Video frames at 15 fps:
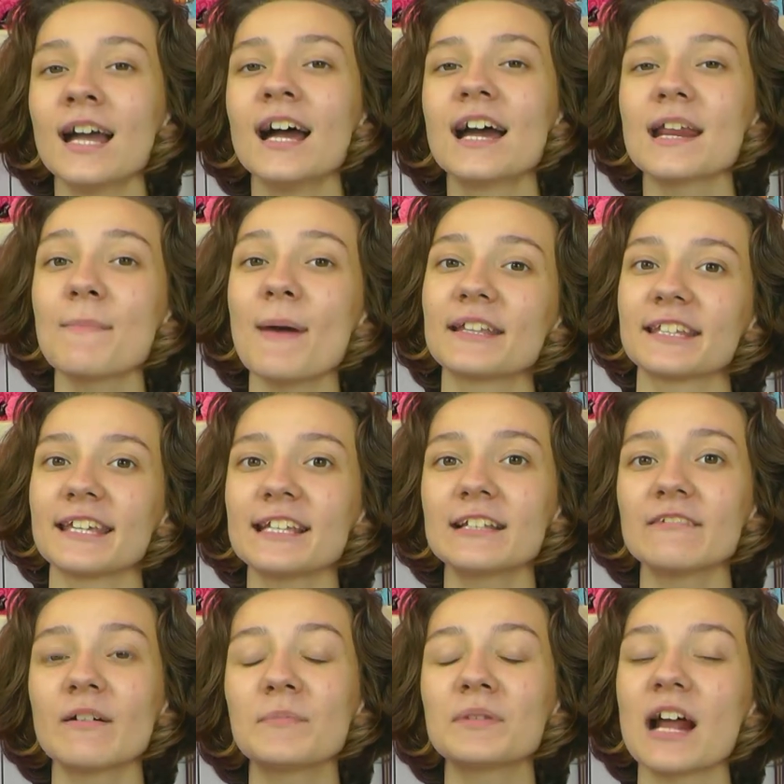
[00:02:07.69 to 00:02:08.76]
Ребята,
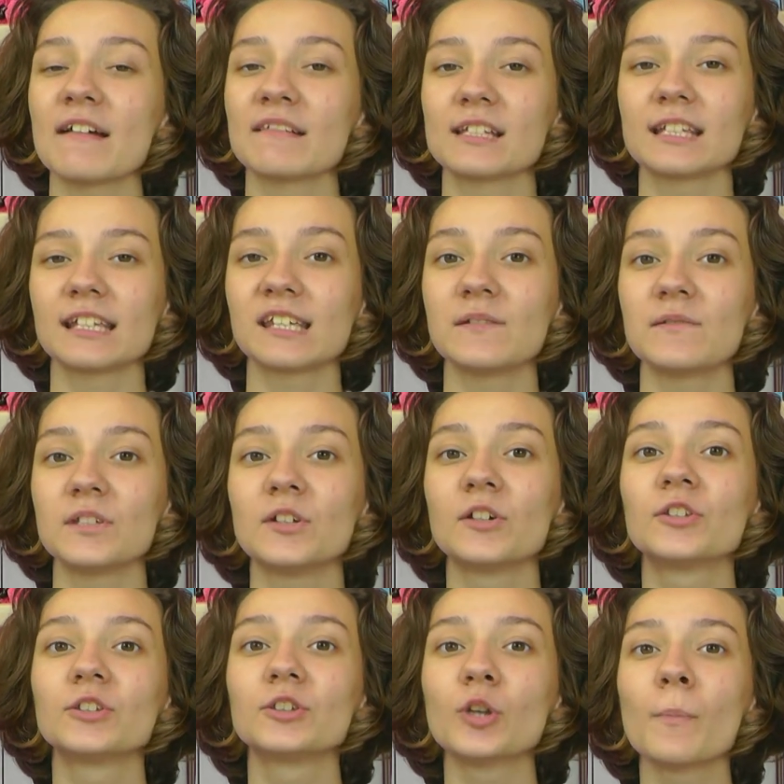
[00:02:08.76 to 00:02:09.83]
если вам нравятся такие видео,
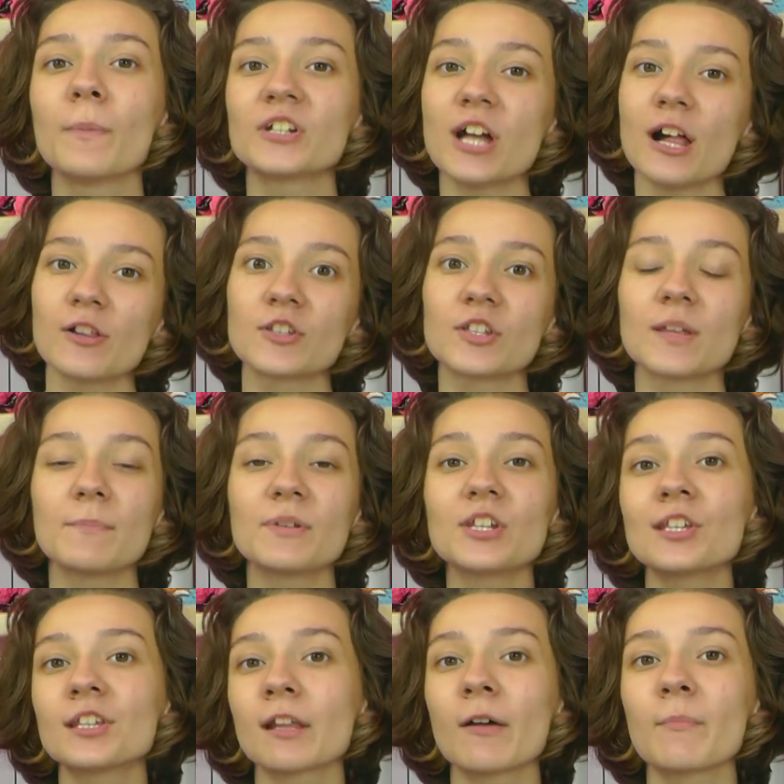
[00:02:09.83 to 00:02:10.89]
то, пожалуйста,
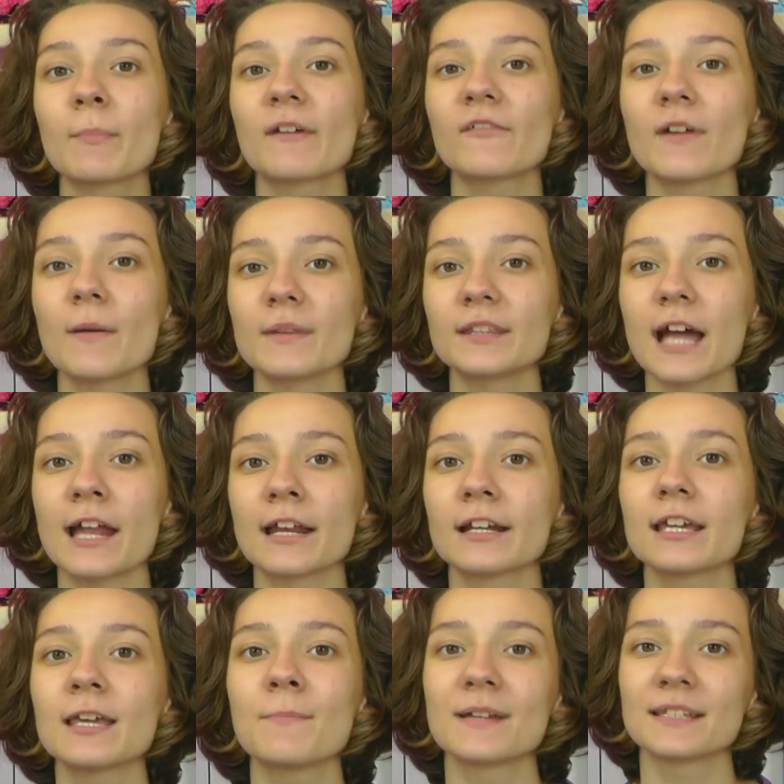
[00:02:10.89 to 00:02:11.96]
напишите нам в комментариях
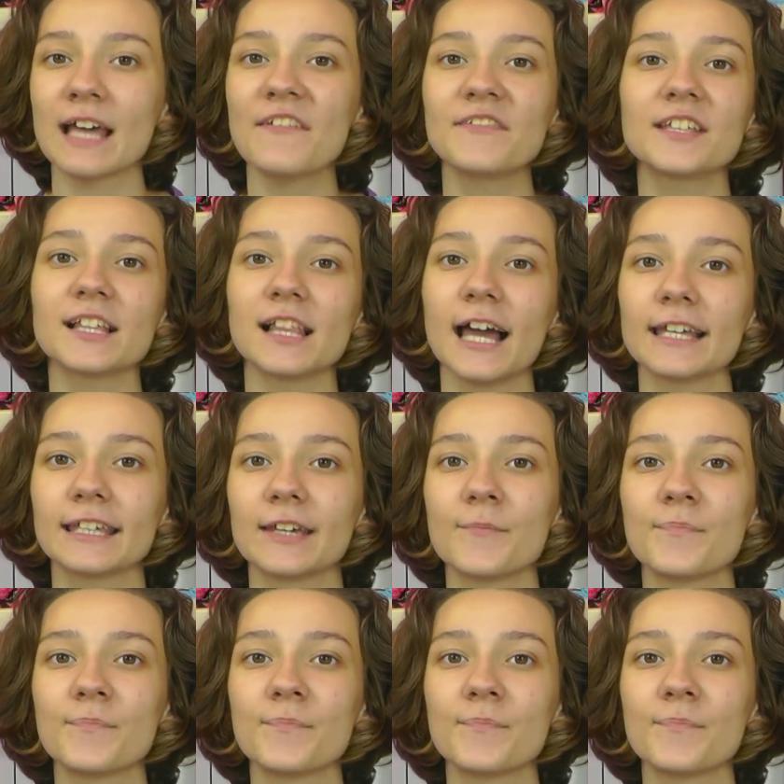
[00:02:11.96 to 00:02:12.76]
и поставьте лайки.